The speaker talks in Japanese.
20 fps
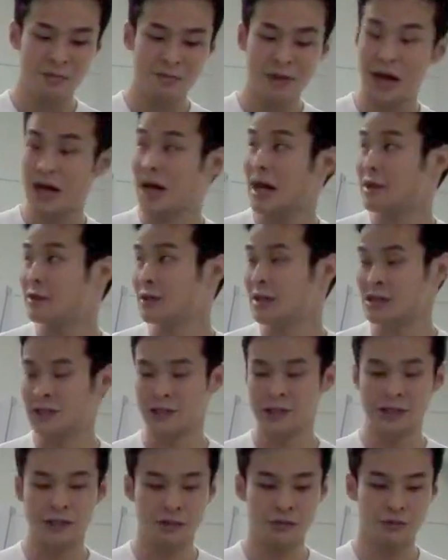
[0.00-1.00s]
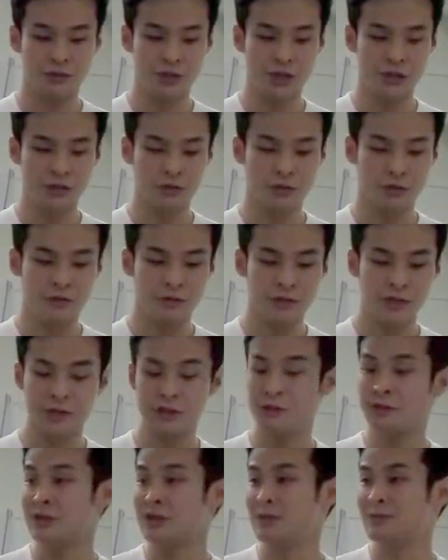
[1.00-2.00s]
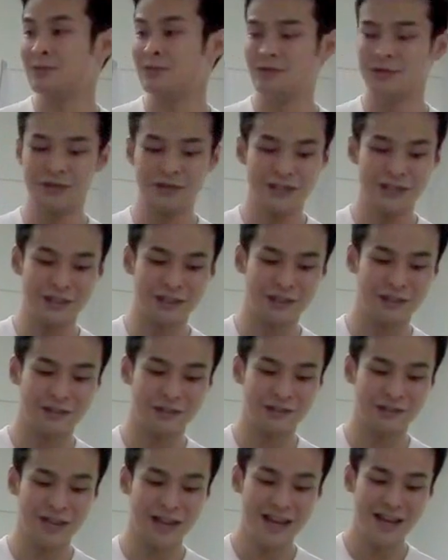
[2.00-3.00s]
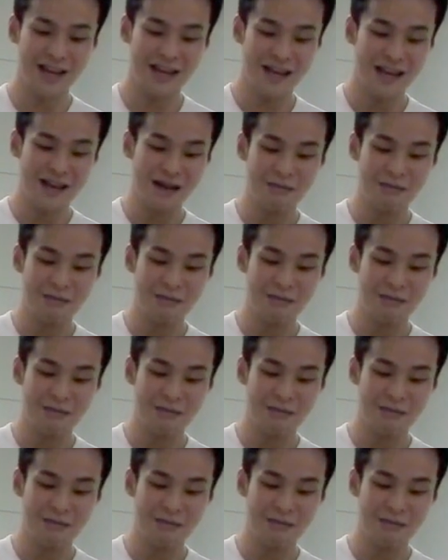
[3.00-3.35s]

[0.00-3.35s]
まあ、害のあるツイートっていうのを自動で分類することで、